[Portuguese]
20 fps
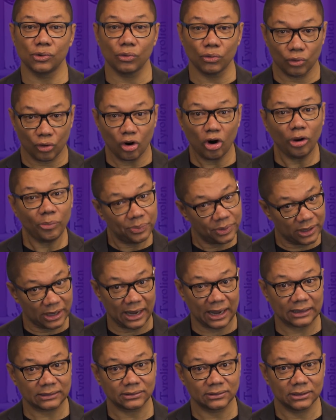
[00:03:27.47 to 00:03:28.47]
ou
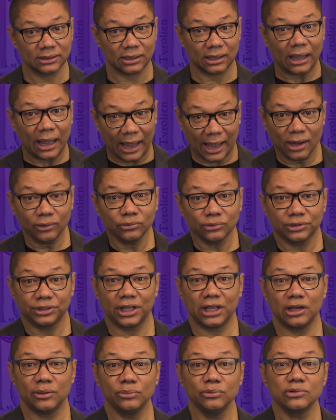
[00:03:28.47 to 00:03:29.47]
copycat é um
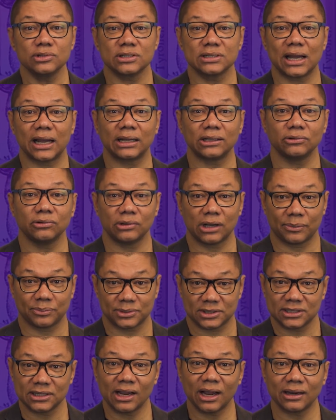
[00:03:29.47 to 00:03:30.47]
termo usado na
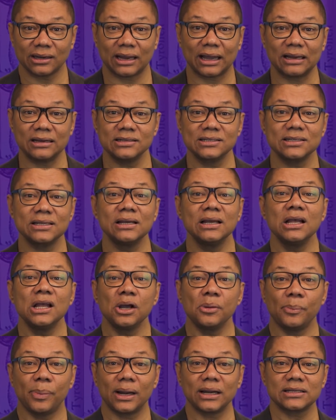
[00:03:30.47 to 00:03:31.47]
psicanálise
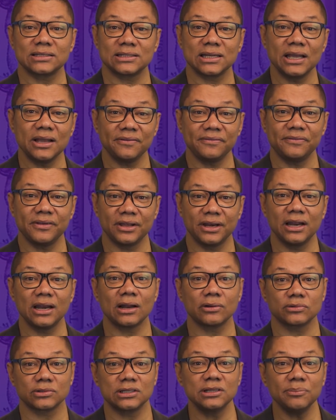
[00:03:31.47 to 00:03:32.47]
para se referir
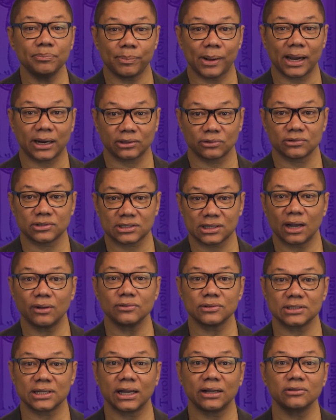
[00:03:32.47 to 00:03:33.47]
aos impactos
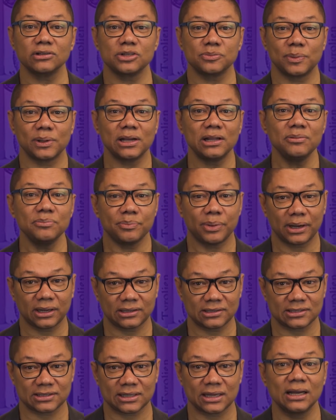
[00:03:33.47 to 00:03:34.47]
causados pela
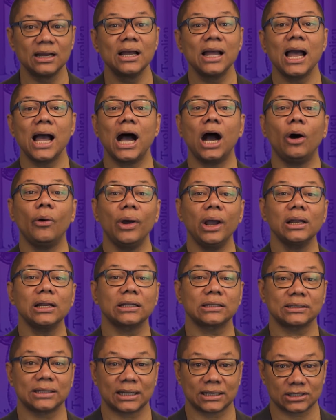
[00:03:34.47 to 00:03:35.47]
imprensa ao
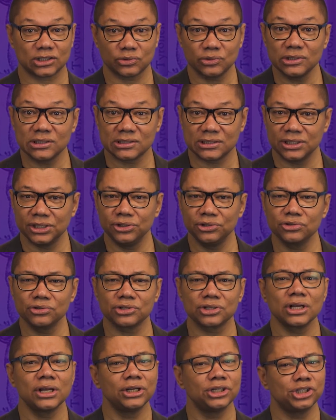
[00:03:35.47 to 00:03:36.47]
relatar
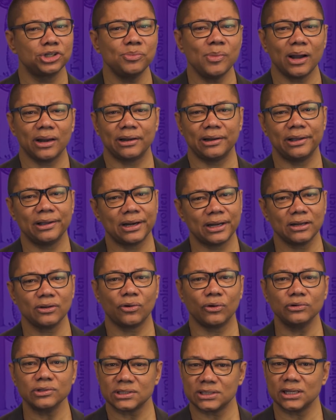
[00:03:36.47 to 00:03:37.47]
suicídios de maneira
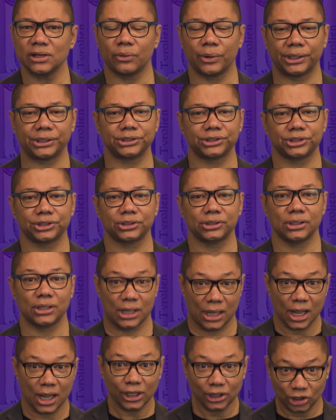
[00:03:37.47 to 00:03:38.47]
inconsequente.
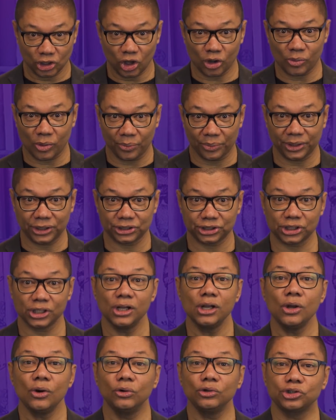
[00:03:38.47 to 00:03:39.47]
Normalmente,
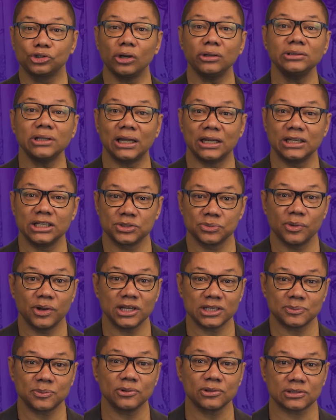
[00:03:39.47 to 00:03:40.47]
o jornalismo
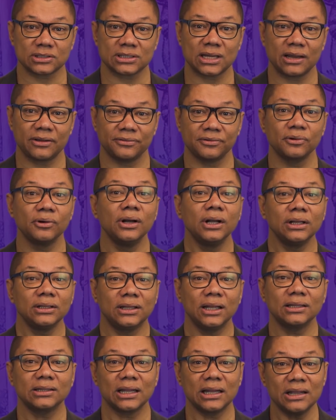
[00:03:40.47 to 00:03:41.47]
responsável
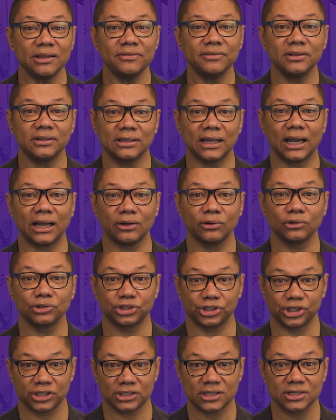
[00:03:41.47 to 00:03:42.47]
tenta evitar
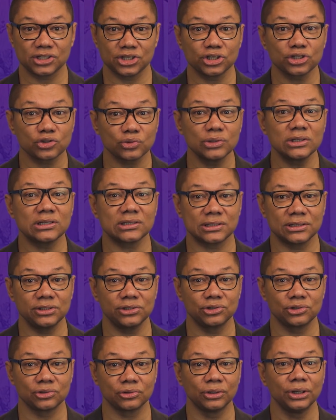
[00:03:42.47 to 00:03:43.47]
notícias de
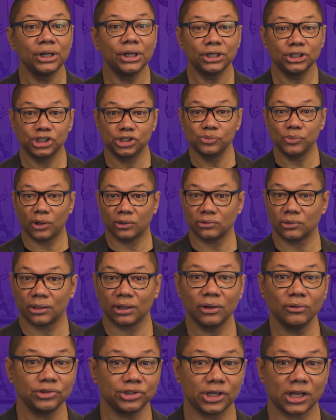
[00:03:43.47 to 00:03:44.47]
suicídio, de modo a
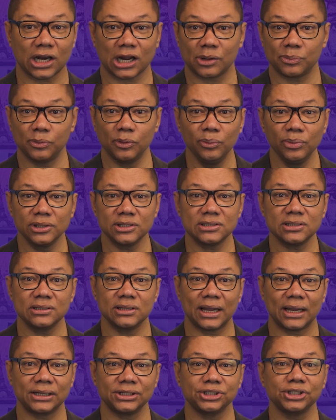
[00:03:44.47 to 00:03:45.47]
não gerar
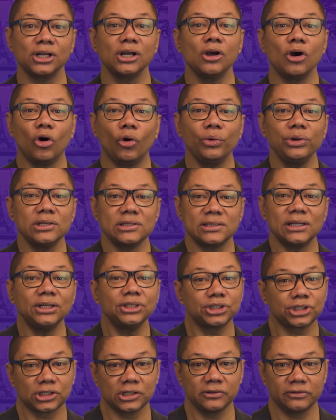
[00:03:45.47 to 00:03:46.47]
publicidade ou
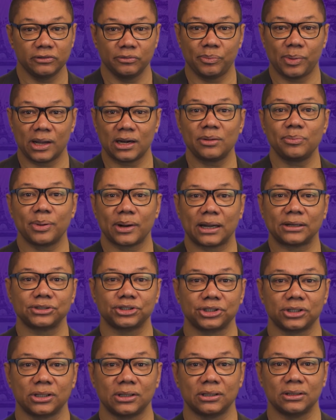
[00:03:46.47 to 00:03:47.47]
incentivo para a
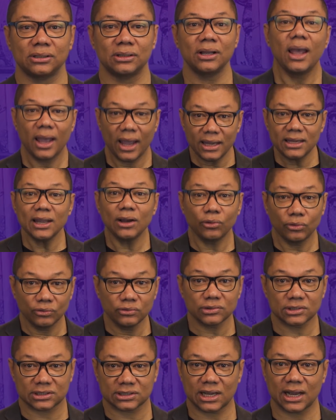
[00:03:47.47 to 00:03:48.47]
prática. Em
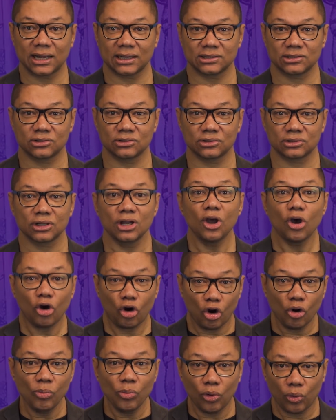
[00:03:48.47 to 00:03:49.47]
alguns casos,
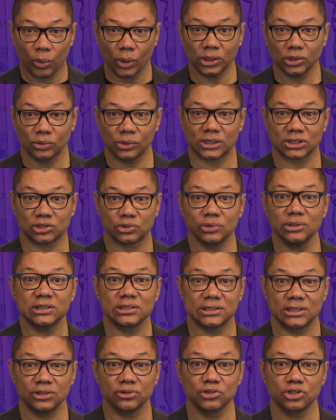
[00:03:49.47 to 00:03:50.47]
como quando há
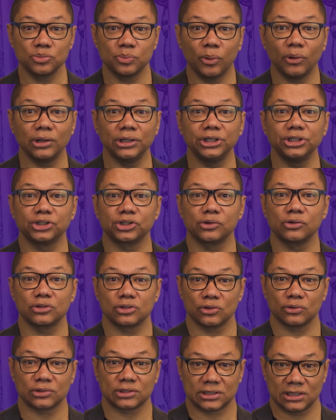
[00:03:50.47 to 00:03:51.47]
suicídio de políticos
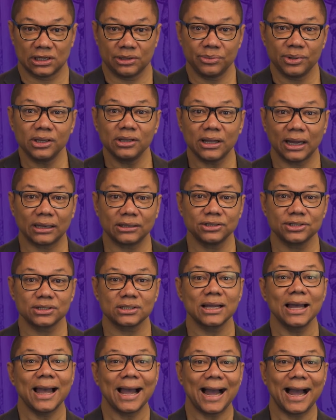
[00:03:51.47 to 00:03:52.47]
ou celebridades,
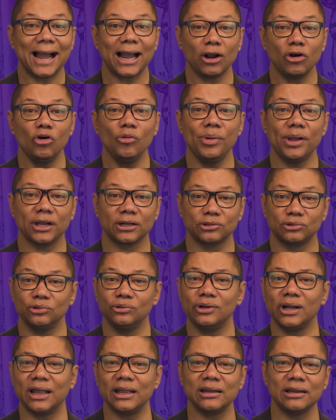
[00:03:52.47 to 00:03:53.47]
a
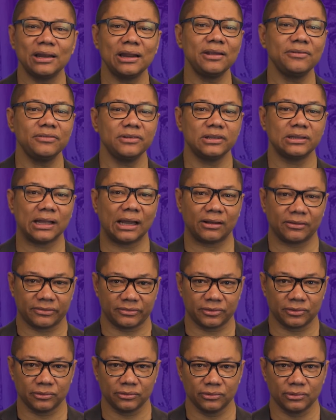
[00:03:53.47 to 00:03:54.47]
cobertura é
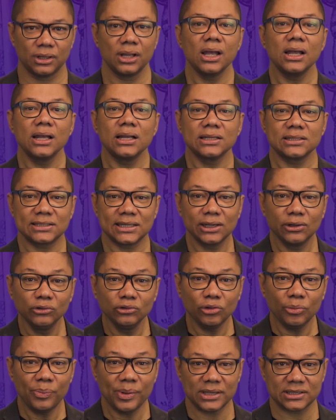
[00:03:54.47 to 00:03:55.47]
inevitável.
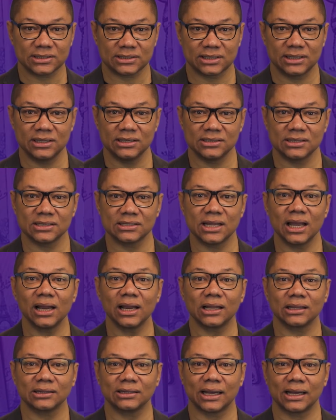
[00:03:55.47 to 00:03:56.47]
Segundo pesquisas
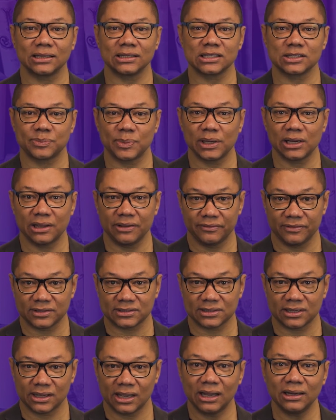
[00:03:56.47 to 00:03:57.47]
relatadas pela
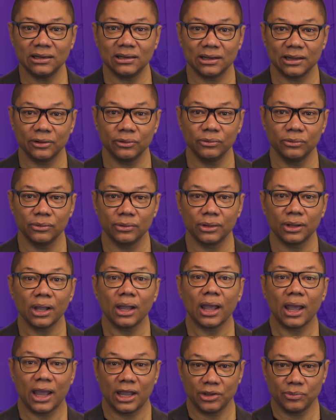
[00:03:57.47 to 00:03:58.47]
revista Galileu,
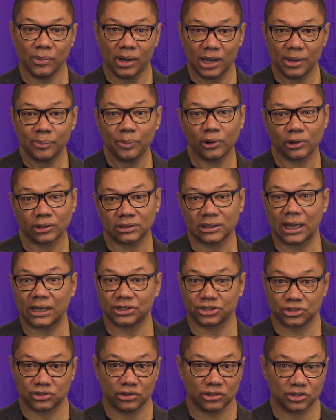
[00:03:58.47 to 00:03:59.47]
em uma
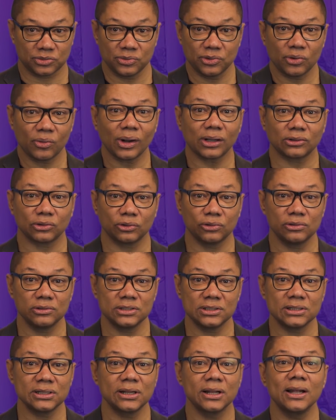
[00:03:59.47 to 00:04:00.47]
reportagem de
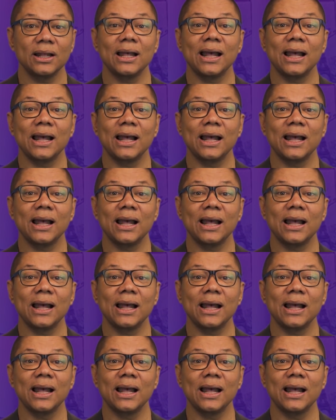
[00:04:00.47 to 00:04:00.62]
2014,